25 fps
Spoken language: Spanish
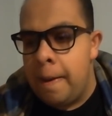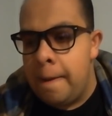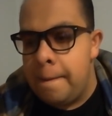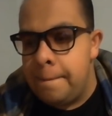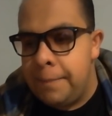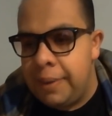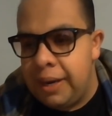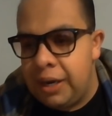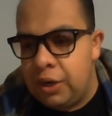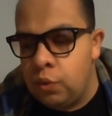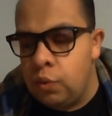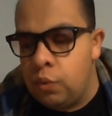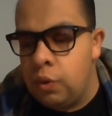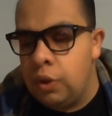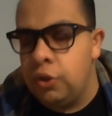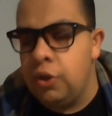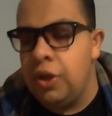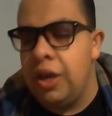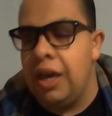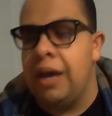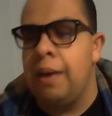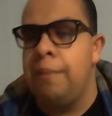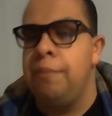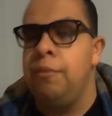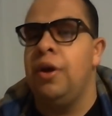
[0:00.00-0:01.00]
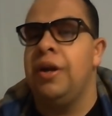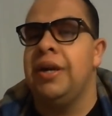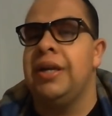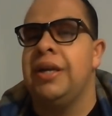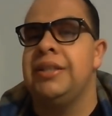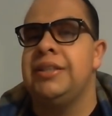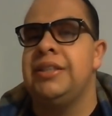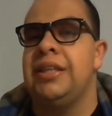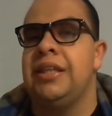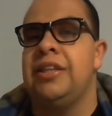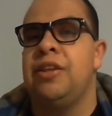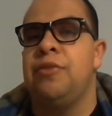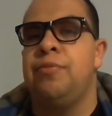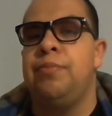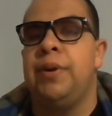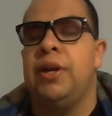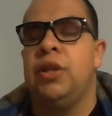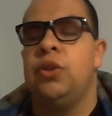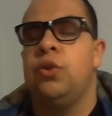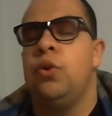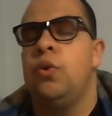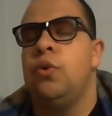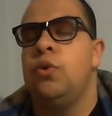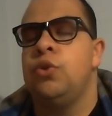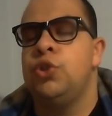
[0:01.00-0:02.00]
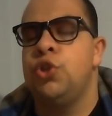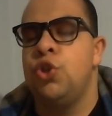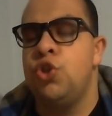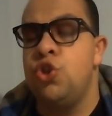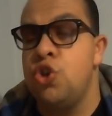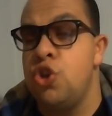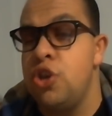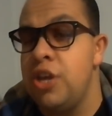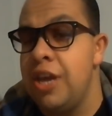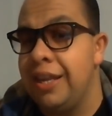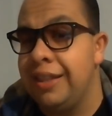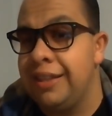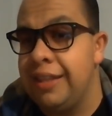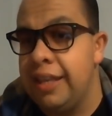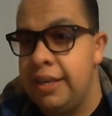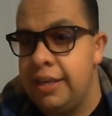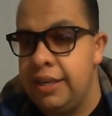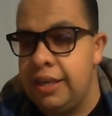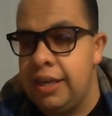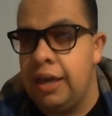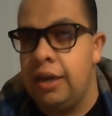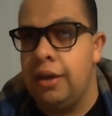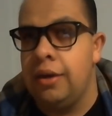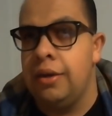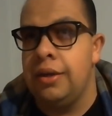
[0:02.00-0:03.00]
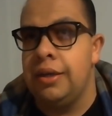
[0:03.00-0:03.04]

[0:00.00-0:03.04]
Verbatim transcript: Pero cuando ya cambió a recetas para tu negocio, yo ya tenía,